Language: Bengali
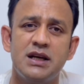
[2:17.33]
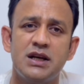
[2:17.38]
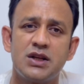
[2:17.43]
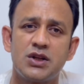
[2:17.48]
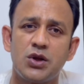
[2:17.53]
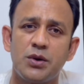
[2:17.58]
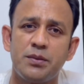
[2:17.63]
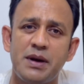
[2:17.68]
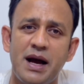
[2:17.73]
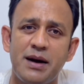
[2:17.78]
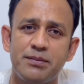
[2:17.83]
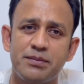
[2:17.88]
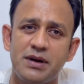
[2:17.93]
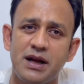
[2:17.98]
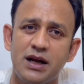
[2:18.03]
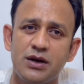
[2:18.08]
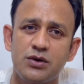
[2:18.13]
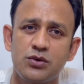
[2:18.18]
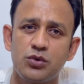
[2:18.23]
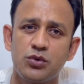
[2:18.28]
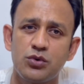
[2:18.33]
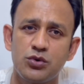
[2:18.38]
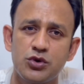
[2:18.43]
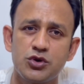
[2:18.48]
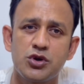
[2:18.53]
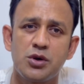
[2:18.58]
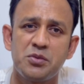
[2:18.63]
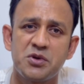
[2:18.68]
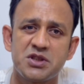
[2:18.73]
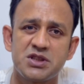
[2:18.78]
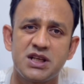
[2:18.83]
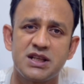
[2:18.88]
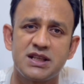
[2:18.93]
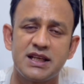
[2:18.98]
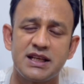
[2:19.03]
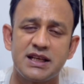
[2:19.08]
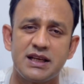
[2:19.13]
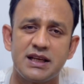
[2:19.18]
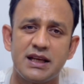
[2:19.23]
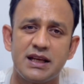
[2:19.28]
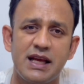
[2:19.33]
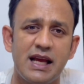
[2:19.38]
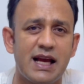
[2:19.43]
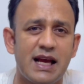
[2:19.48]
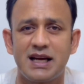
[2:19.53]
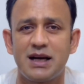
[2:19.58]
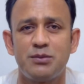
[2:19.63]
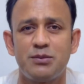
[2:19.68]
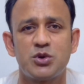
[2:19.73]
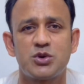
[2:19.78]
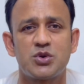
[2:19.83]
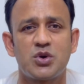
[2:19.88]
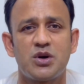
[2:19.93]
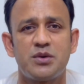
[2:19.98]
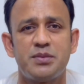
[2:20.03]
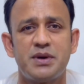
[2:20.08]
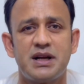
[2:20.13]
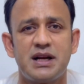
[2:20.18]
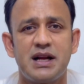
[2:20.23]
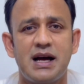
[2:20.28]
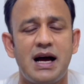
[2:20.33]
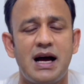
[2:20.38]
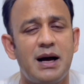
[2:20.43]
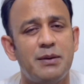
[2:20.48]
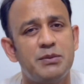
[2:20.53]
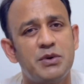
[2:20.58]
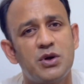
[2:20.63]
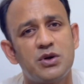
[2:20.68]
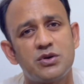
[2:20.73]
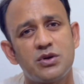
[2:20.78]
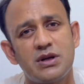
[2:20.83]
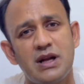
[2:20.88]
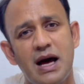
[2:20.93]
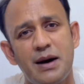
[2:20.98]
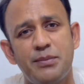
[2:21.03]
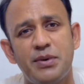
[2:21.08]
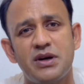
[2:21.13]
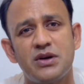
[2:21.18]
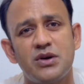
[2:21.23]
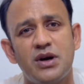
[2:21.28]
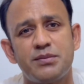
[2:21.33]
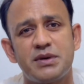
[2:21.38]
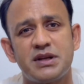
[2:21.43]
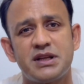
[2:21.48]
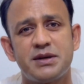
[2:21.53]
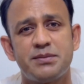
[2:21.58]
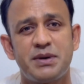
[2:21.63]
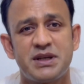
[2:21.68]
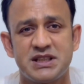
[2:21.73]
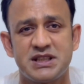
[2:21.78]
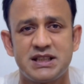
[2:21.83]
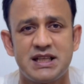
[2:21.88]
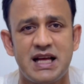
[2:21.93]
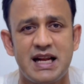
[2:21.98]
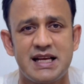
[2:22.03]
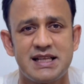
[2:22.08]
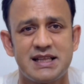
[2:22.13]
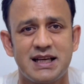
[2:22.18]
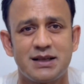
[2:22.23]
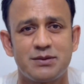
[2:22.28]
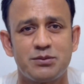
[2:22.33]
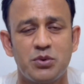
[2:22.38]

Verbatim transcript: তবে আপনারা কোনো সমস্যাতেই একাবোধ করবেন না আমি হয়তো না পারলেও আপনাদের পাশে দাঁড়াই থাকবো